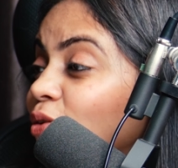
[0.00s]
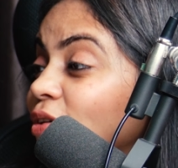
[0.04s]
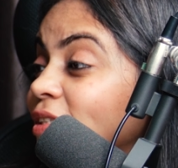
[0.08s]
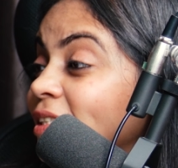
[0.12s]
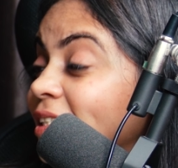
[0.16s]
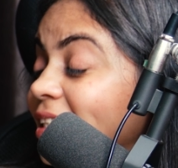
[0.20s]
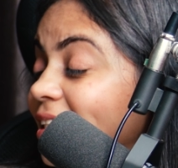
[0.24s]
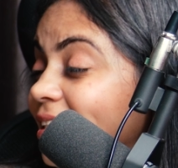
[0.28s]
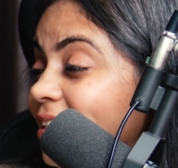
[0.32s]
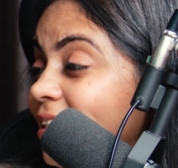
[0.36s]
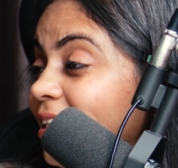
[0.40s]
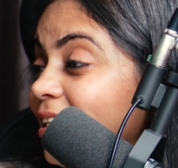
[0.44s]

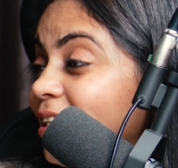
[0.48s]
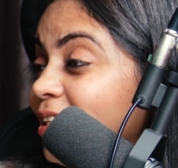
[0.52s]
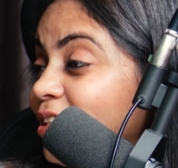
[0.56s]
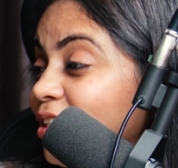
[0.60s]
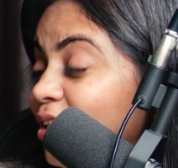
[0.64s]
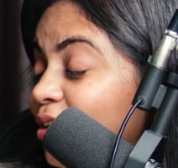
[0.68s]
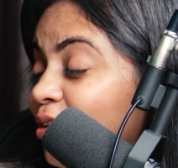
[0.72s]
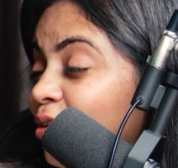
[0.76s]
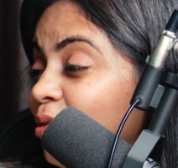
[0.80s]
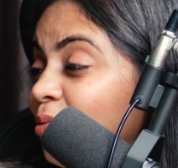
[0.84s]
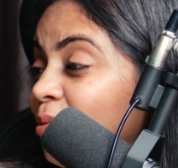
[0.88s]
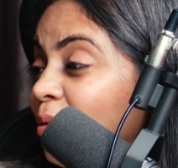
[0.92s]
कौन जीएसटी के
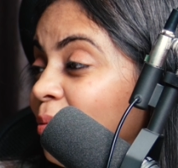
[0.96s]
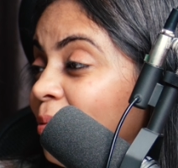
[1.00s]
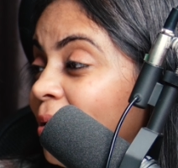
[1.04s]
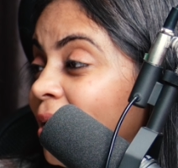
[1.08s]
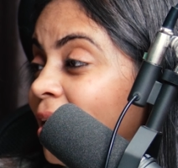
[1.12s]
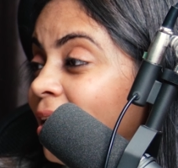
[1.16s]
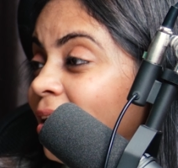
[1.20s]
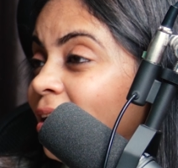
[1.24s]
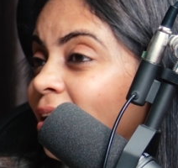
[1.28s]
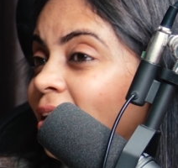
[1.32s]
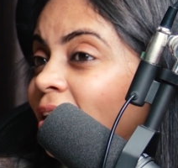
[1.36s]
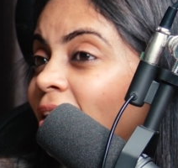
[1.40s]
चक्रों में
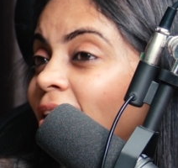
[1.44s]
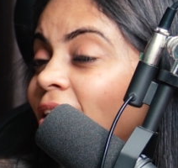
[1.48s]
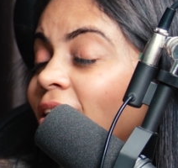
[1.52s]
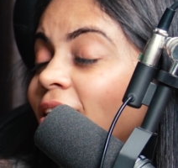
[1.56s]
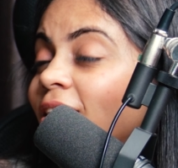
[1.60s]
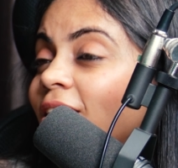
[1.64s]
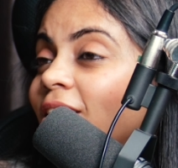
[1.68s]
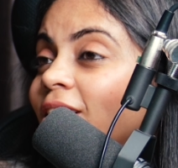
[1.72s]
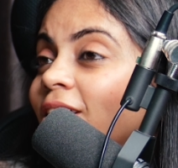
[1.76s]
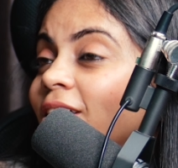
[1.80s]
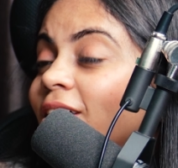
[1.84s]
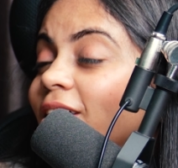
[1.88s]
पड़ेगा
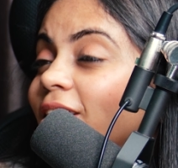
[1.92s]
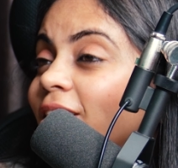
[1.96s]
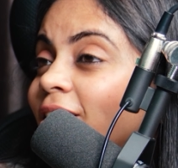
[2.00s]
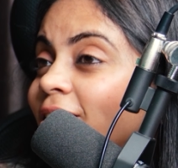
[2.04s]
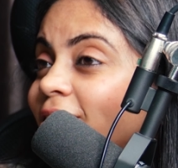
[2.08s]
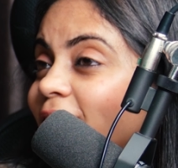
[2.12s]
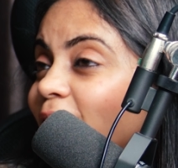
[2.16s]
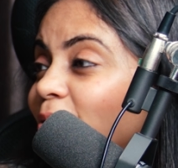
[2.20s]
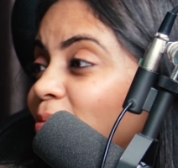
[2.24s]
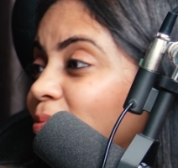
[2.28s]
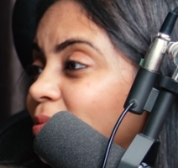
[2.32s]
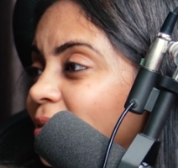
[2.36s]

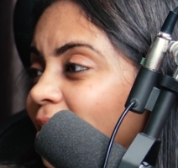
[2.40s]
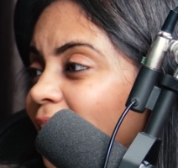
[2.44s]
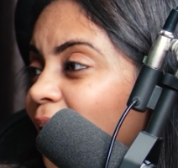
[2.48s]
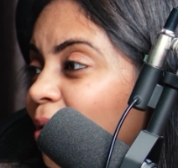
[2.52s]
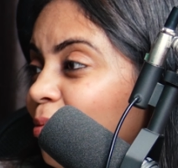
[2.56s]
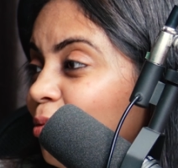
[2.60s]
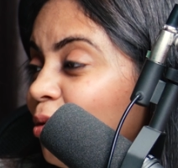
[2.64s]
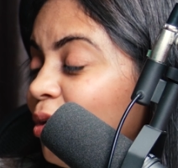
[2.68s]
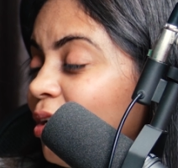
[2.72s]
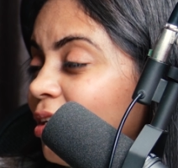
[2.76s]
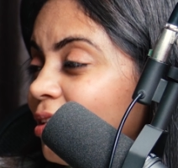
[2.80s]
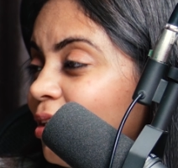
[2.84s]
इन सब से
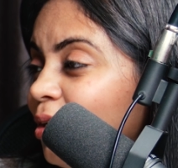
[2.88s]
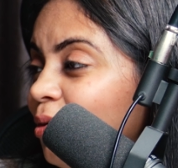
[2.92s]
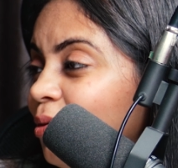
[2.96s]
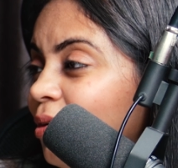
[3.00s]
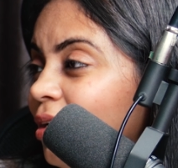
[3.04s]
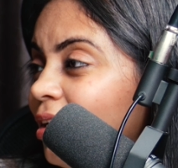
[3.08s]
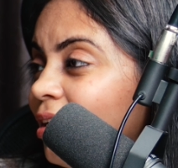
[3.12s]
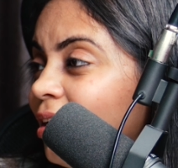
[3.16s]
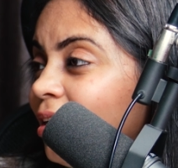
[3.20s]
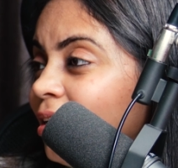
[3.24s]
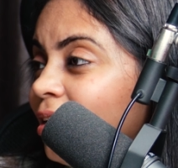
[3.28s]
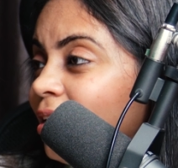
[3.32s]
आपको लगता
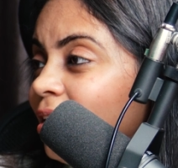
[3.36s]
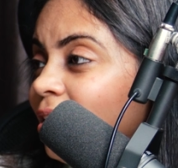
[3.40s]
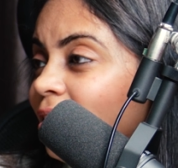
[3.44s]
होगा ना